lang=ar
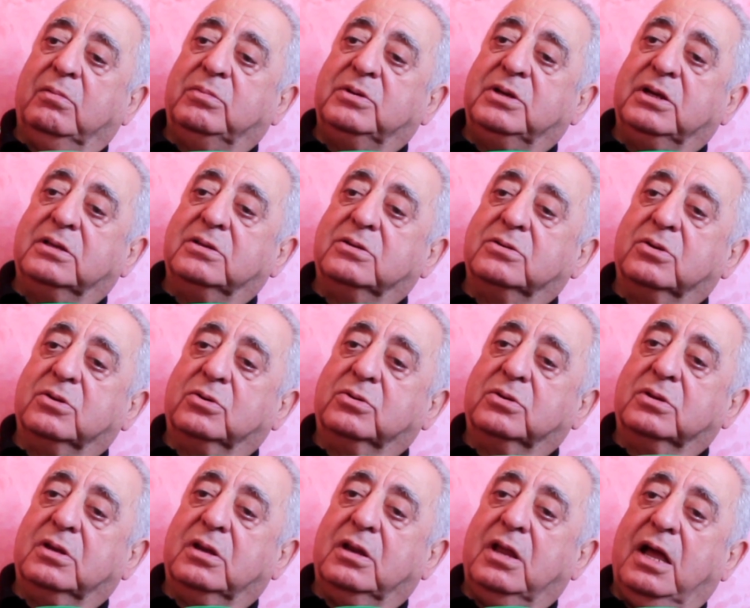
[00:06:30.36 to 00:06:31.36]
مشيت
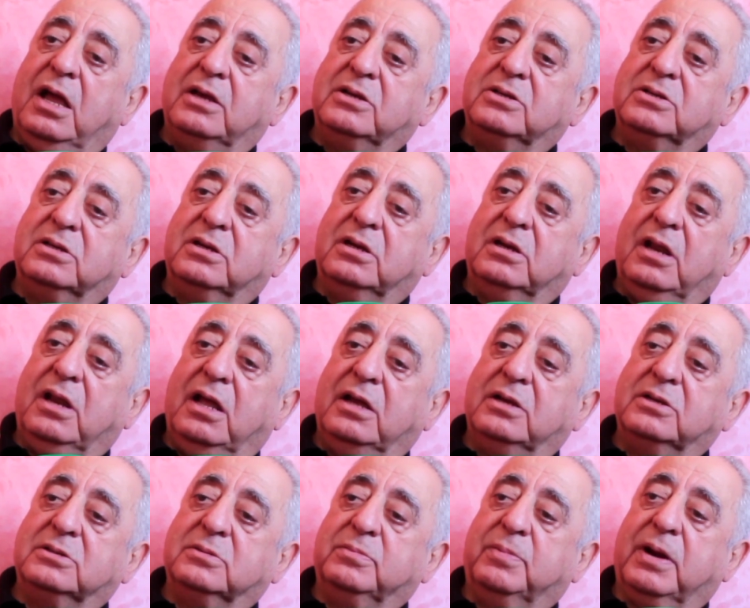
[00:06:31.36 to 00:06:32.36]
صورت الحاج
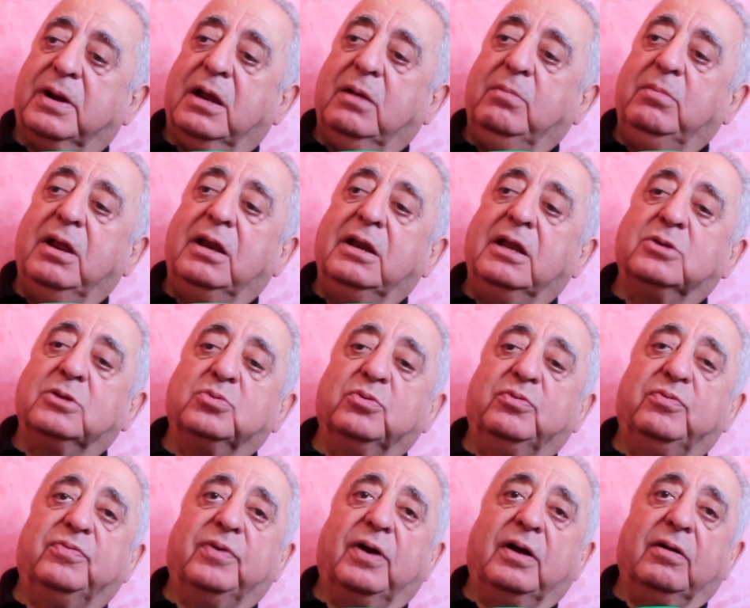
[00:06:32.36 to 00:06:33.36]
الحاج ابراهيم لان
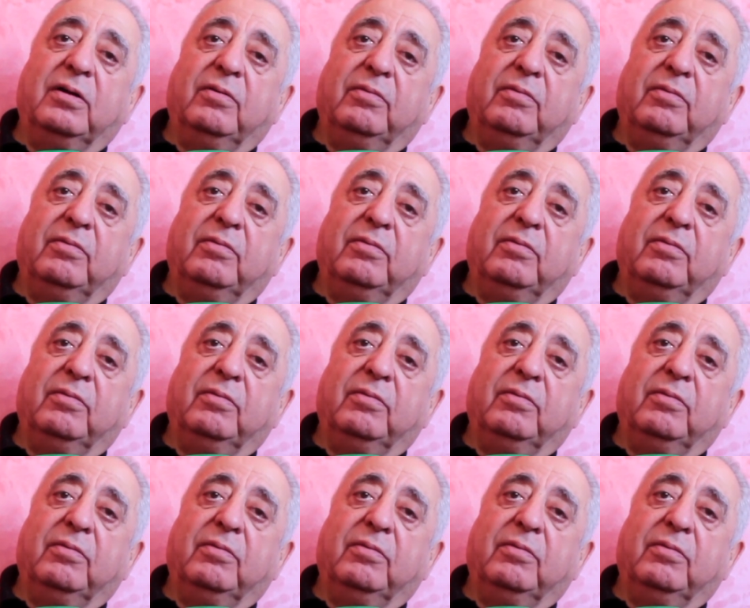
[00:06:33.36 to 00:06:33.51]
توفى